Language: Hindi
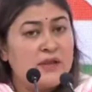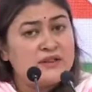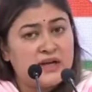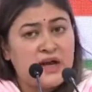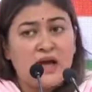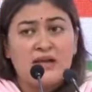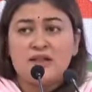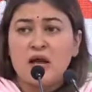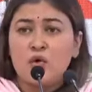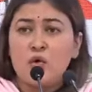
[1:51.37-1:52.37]

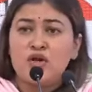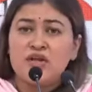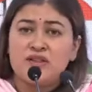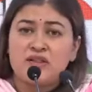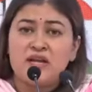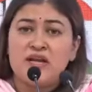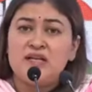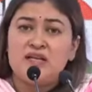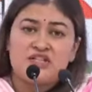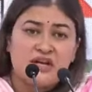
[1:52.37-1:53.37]
पत्रकारिता को कितने
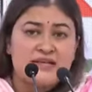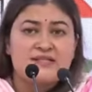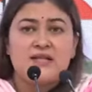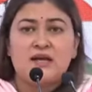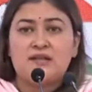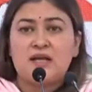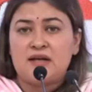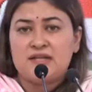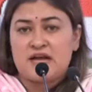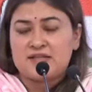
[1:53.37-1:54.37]
निचले स्तर
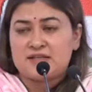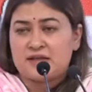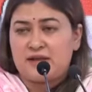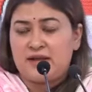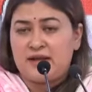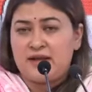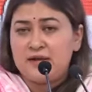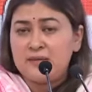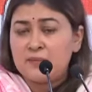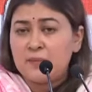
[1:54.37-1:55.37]
तक ले जा सकते हैं